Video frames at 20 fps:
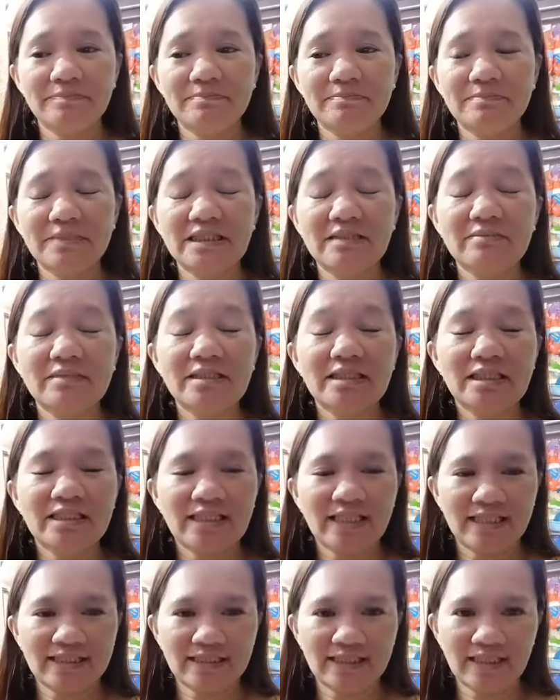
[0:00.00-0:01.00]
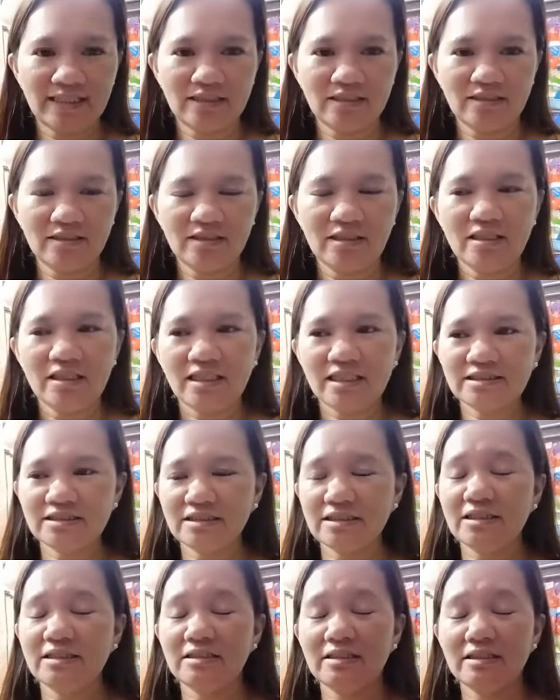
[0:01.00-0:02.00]
pinamili natin.
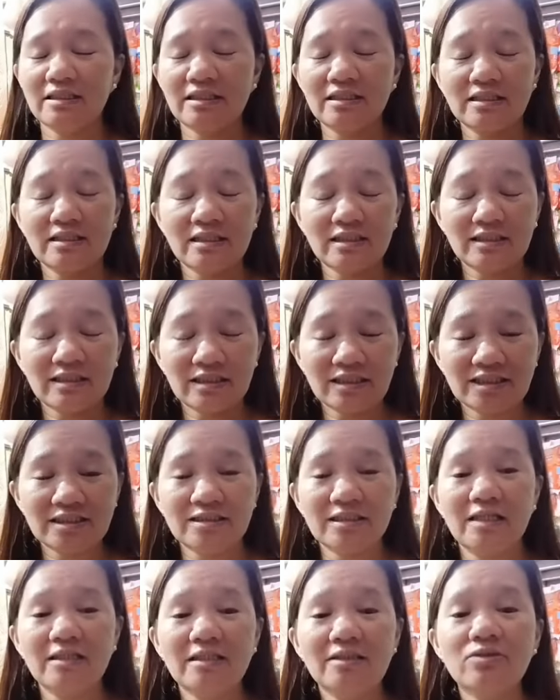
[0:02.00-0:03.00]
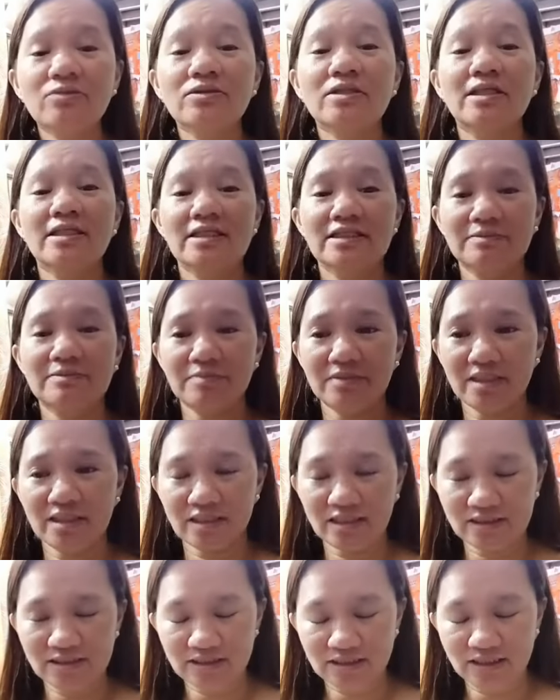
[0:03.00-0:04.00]
Kasi na rin, na, lagi ko
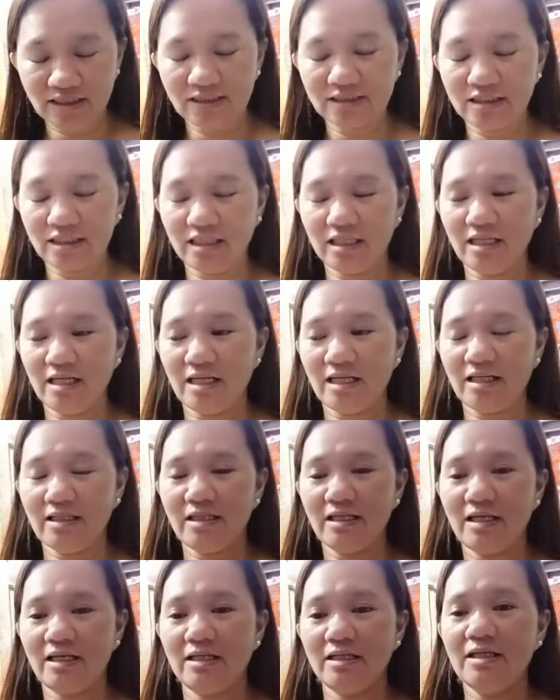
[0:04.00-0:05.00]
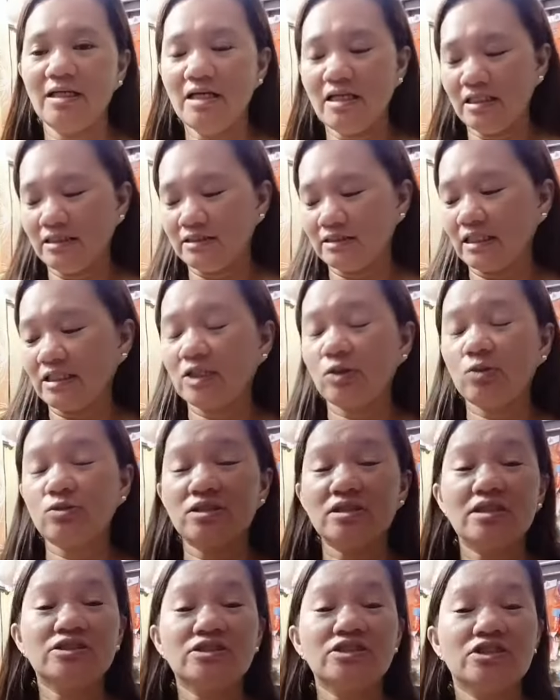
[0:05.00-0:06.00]
na-experience yan talaga. Kaya lagi ko
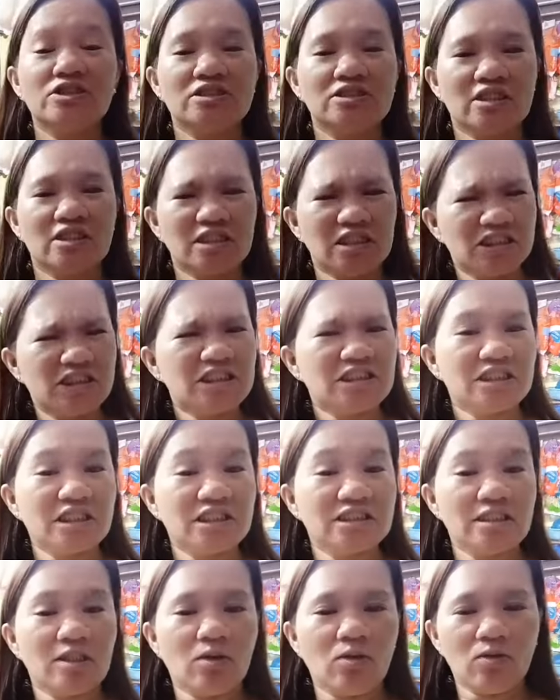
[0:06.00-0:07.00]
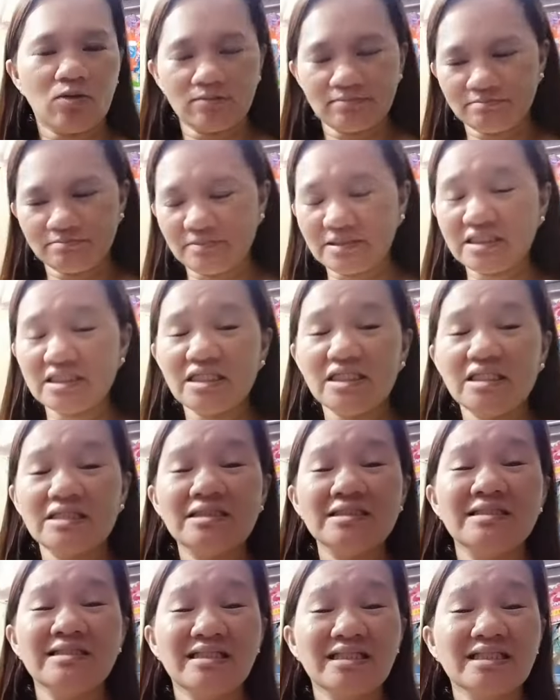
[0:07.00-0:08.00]
talagang chinecheck. Ini-isa-isa ko. Pati nga
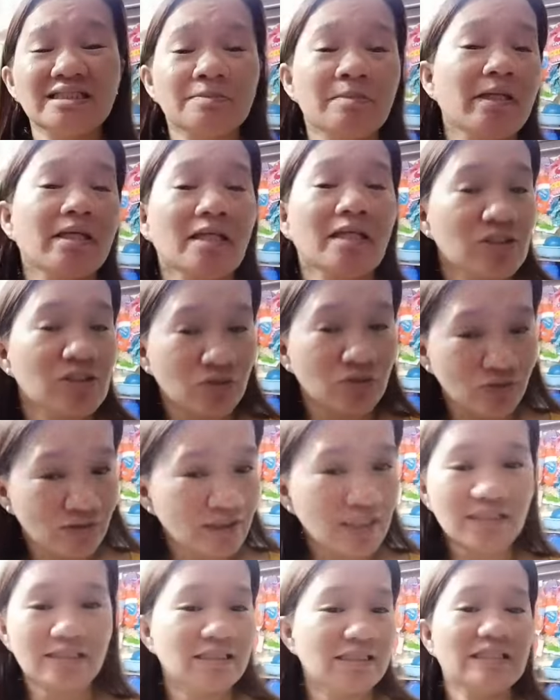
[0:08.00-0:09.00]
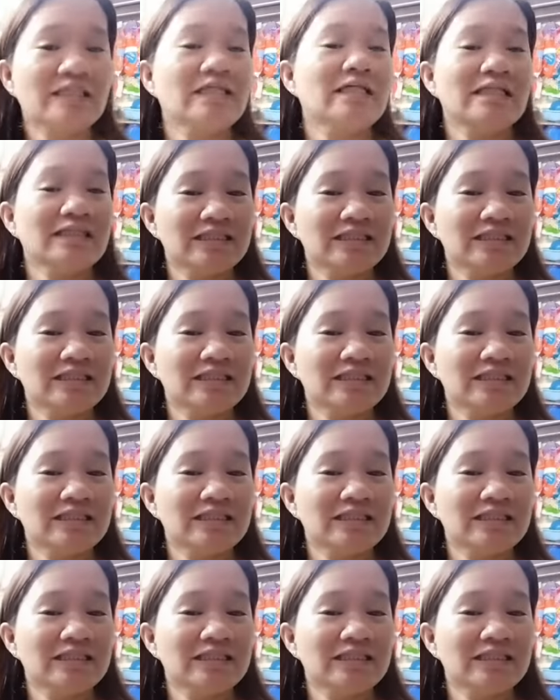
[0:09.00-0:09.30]
expiration date ni,